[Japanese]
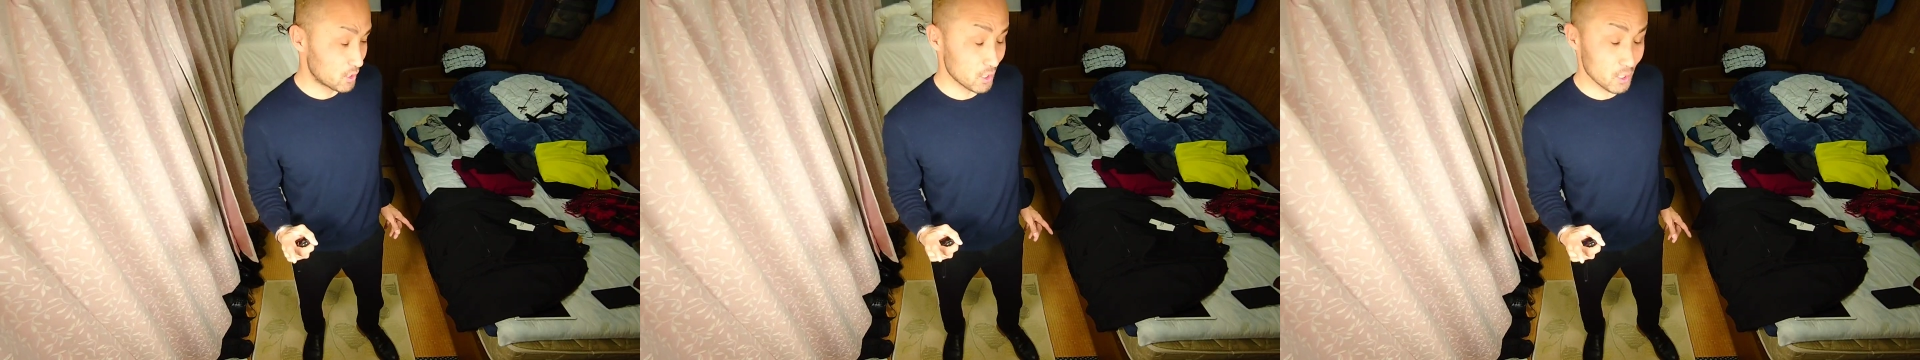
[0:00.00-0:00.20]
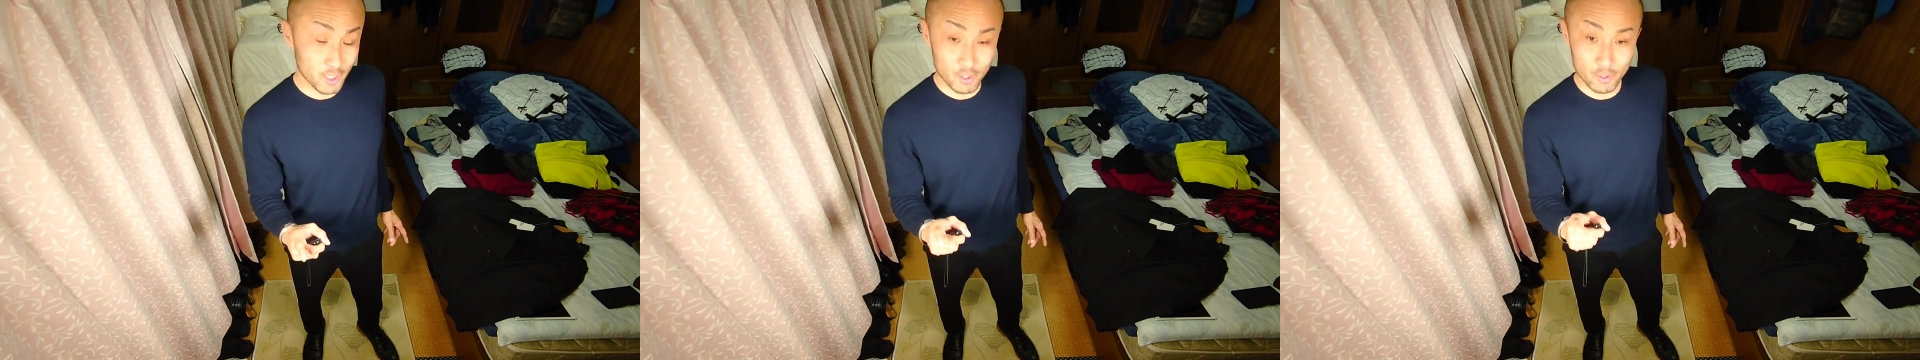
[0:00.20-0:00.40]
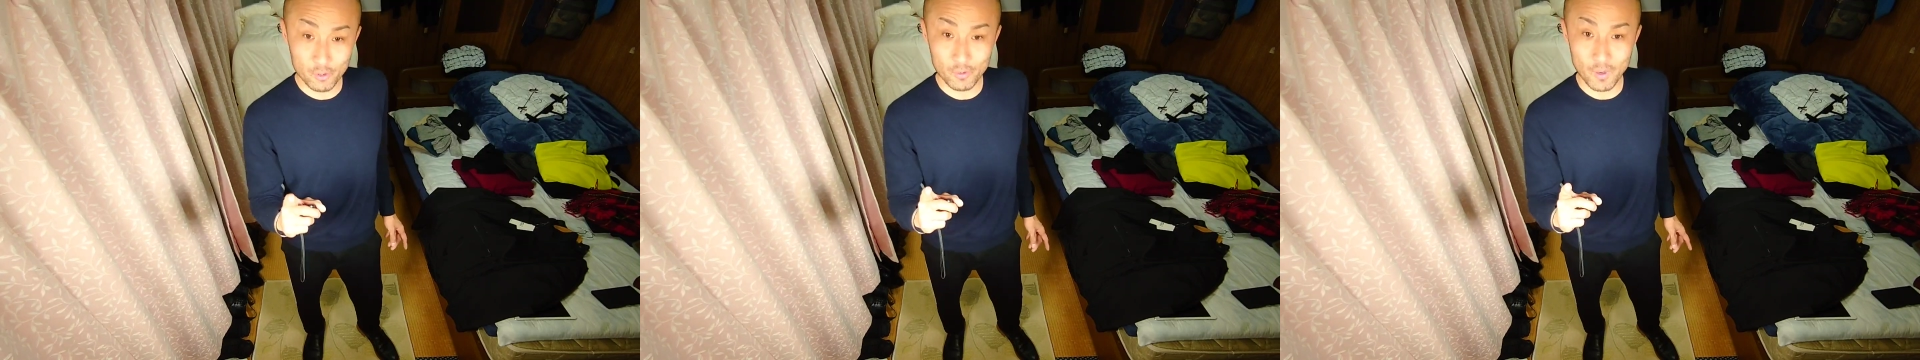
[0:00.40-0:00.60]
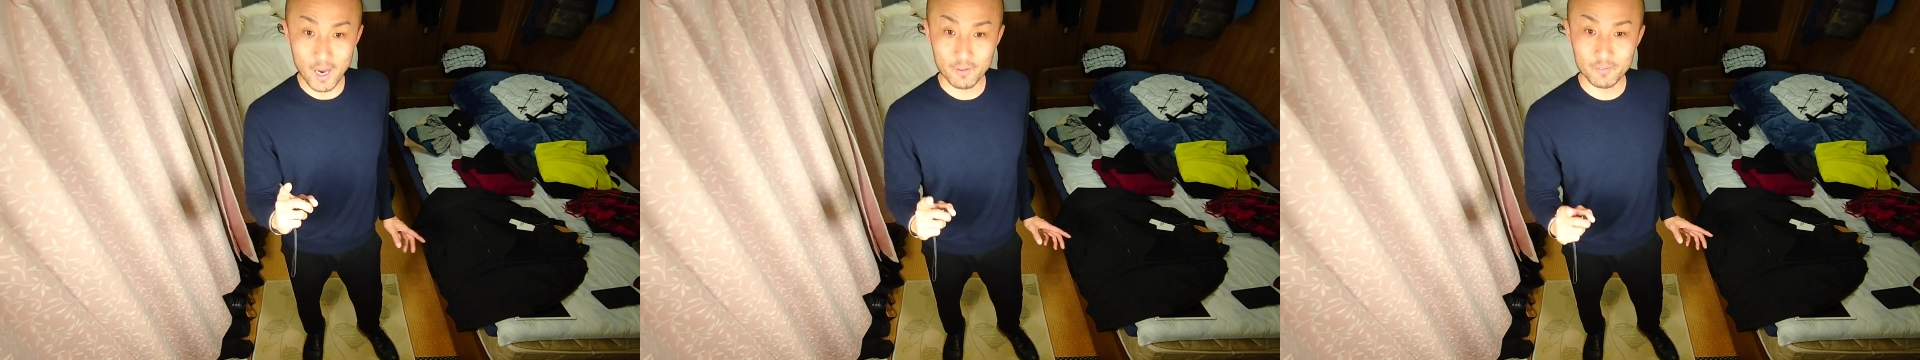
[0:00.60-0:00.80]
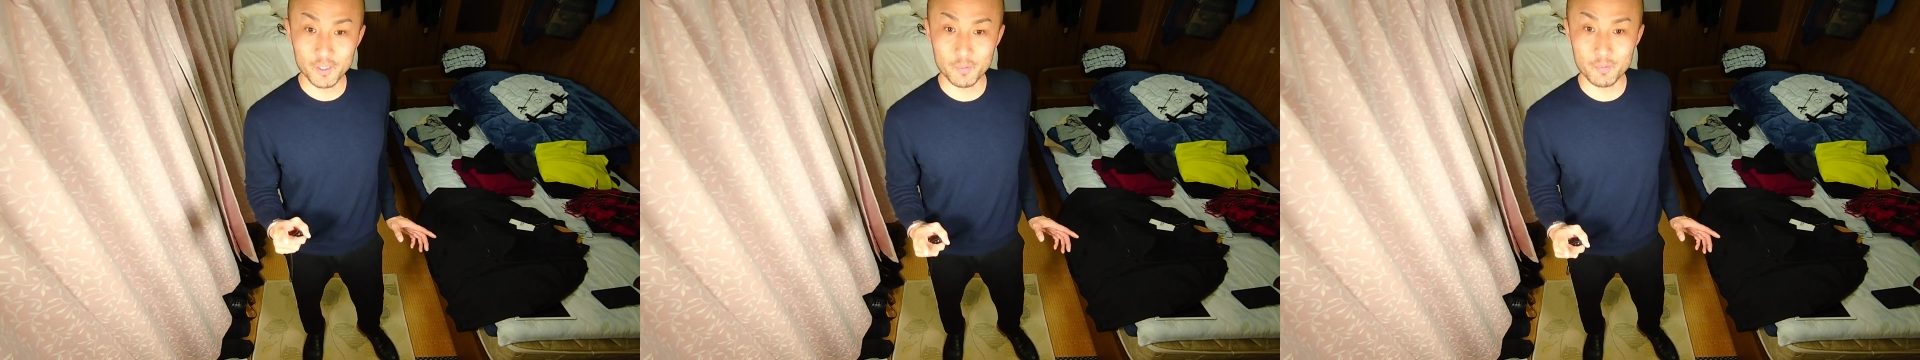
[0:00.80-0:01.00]

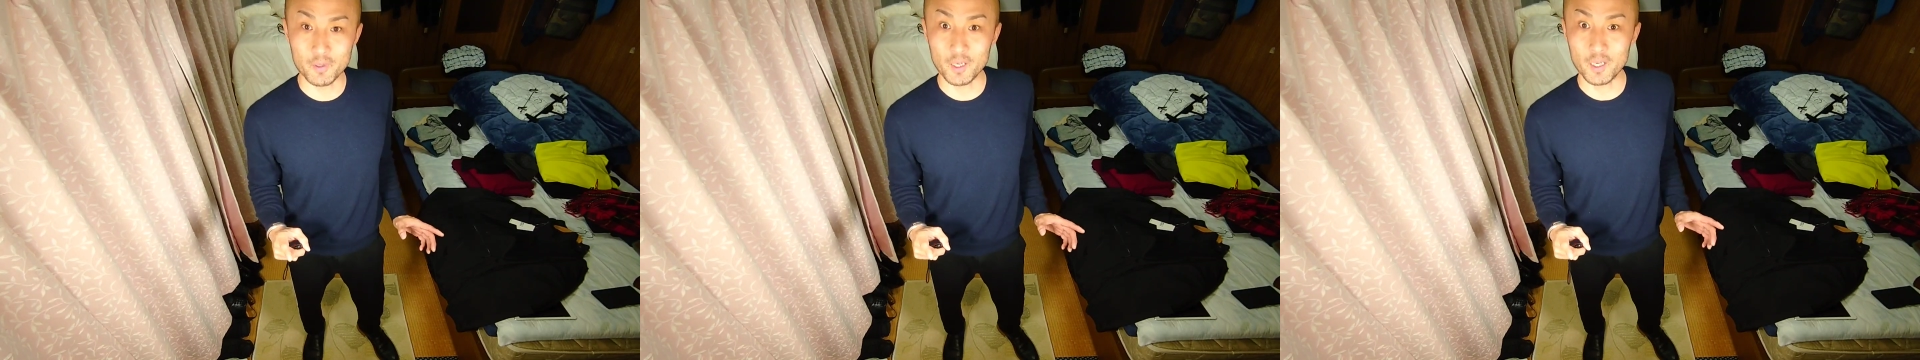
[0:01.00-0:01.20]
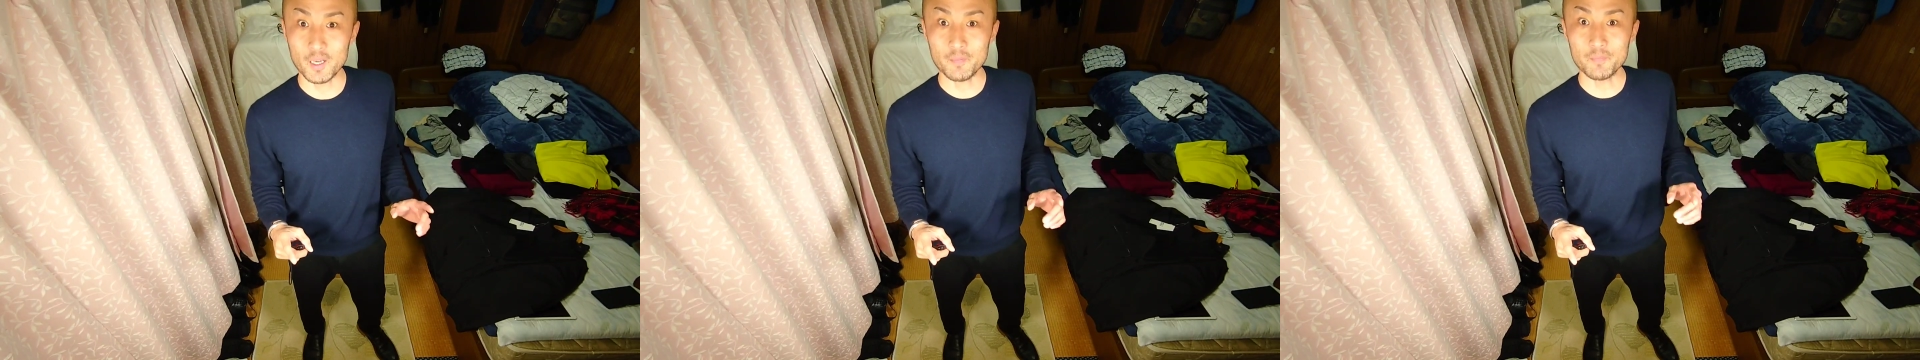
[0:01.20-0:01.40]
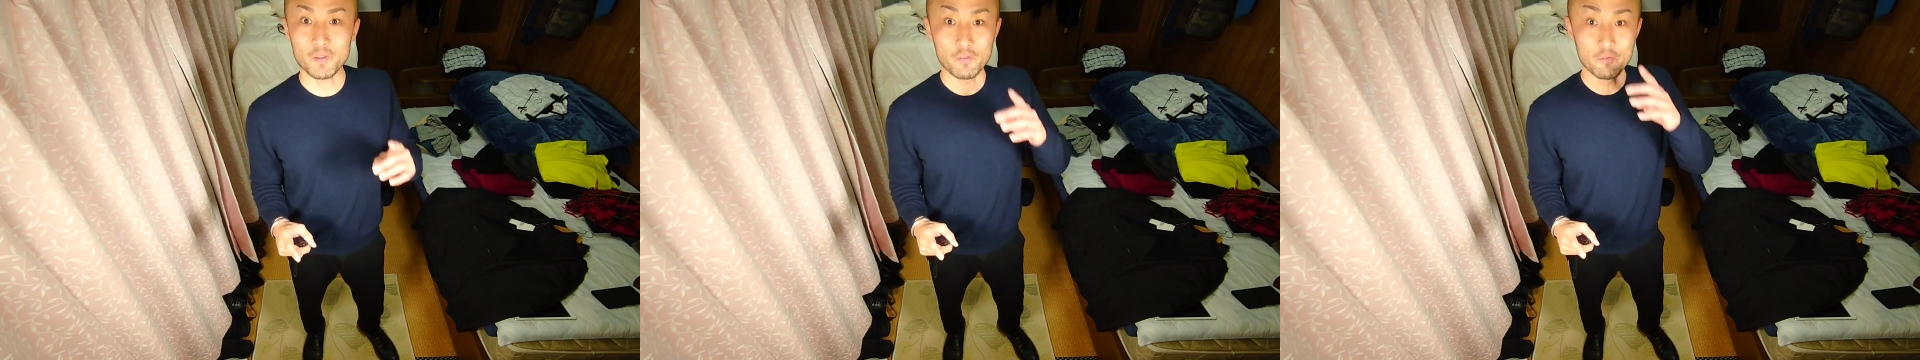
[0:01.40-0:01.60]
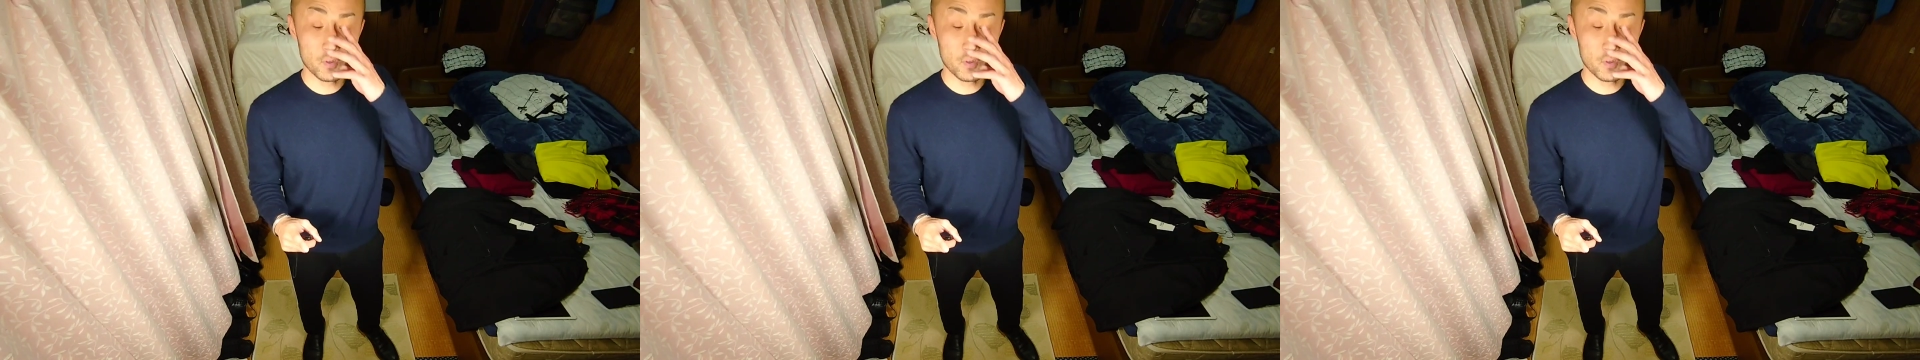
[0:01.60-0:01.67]
GU アクティブから